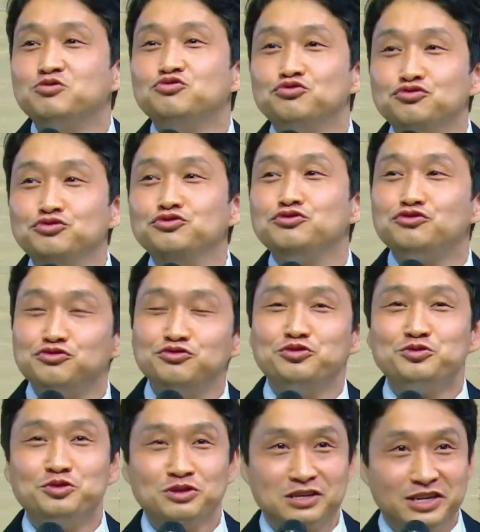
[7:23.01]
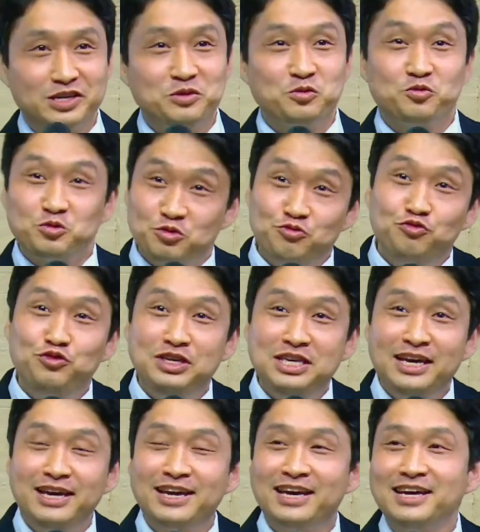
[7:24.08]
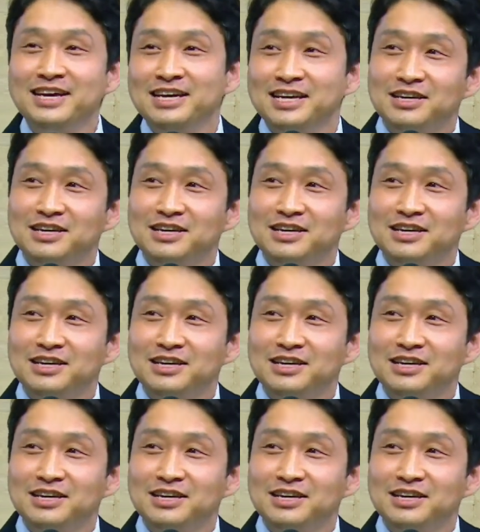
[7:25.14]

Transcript: 우두 그러니까 위에